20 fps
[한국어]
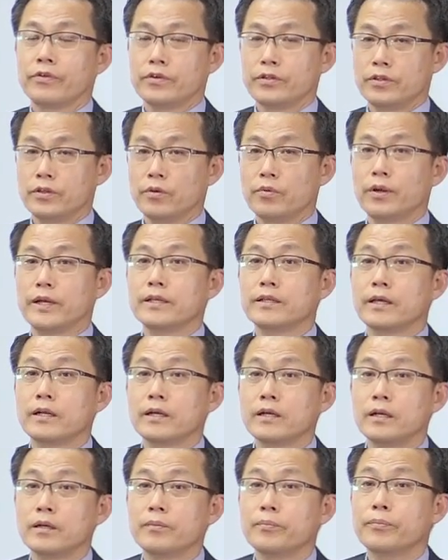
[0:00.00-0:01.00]

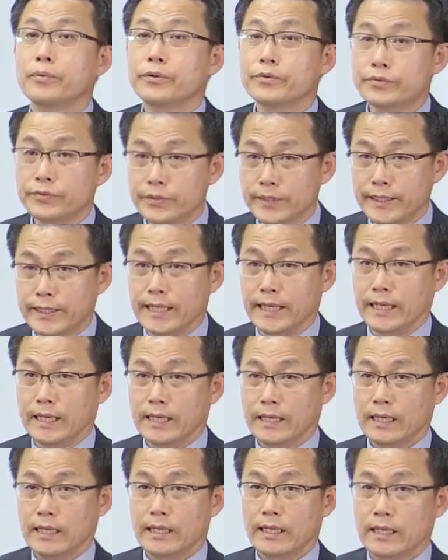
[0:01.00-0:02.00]
시설관리사를 볼 수
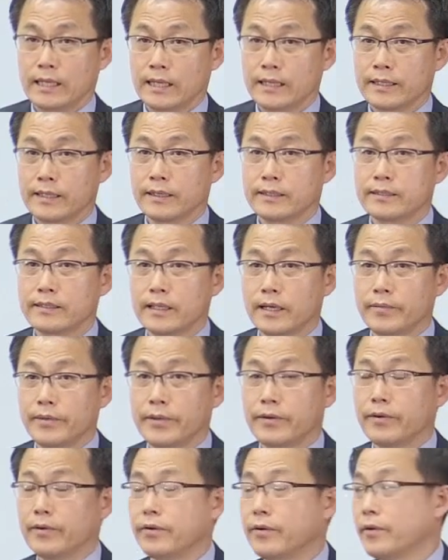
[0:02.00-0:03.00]
있다. 자, 그
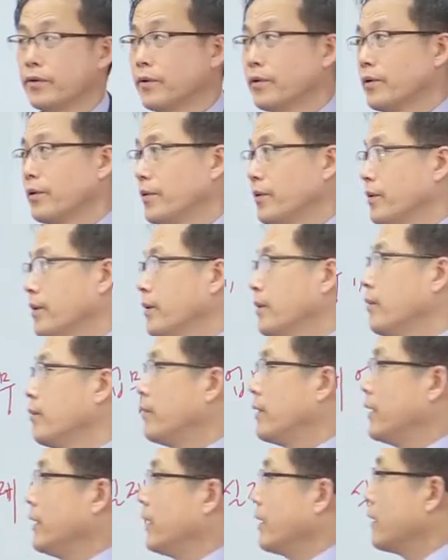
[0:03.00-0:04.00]
다음에요.
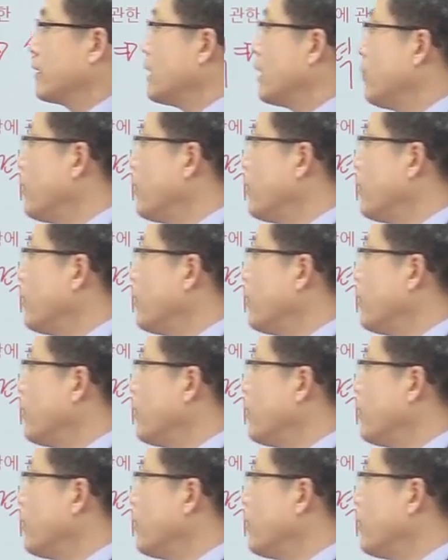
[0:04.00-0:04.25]
만약에